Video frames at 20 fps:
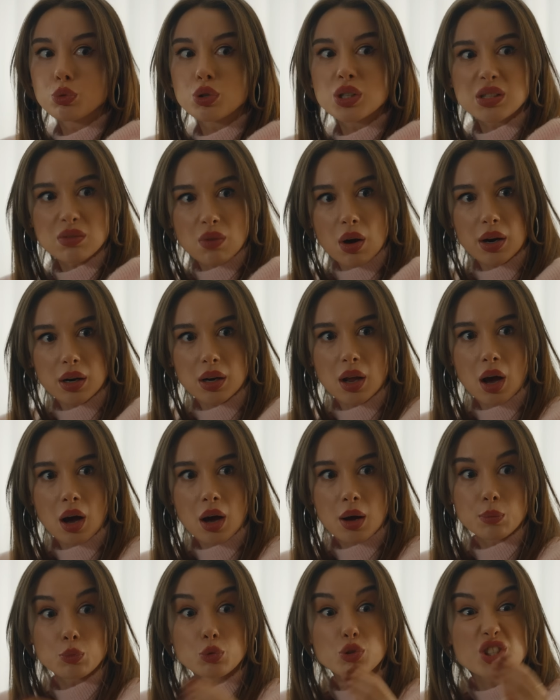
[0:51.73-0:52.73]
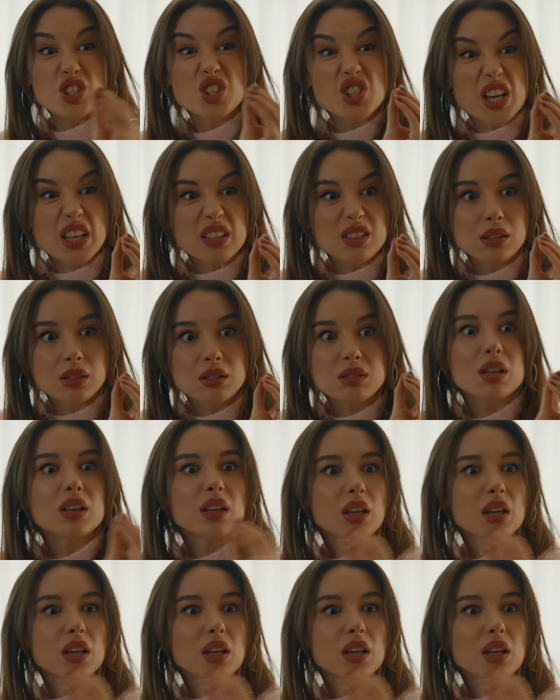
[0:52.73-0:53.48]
bu kız var ya. Bu kız şeytanın ta